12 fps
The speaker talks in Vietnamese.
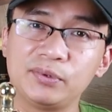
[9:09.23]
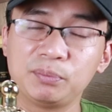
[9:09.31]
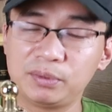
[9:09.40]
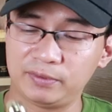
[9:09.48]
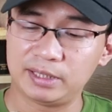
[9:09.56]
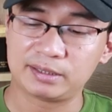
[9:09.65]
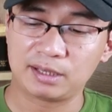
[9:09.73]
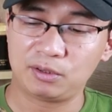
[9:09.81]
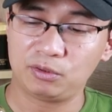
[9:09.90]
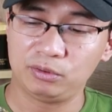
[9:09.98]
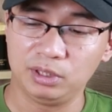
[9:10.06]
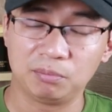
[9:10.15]
nhưng mà về
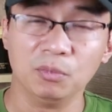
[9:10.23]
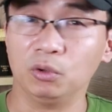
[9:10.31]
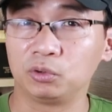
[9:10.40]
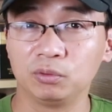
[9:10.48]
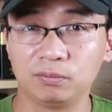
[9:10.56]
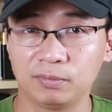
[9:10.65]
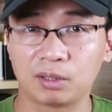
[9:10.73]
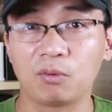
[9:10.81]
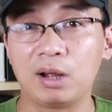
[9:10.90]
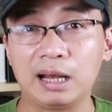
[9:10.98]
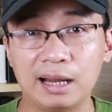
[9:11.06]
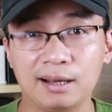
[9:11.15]
sau được bổ túc văn
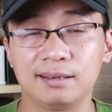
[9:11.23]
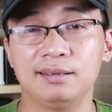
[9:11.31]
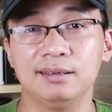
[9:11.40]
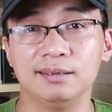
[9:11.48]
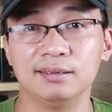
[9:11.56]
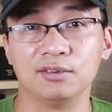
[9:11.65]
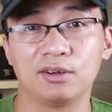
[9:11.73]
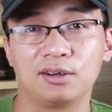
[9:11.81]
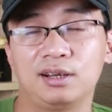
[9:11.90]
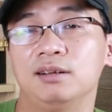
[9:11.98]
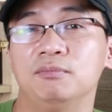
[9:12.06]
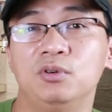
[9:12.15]
hóa lại thì
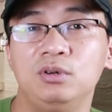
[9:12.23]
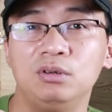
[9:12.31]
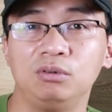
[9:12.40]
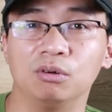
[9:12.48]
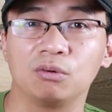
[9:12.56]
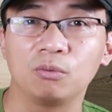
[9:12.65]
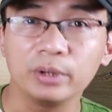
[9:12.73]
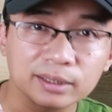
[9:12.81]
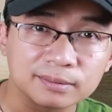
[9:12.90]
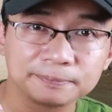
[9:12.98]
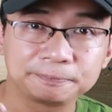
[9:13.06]
nó là mùi hương của quýt.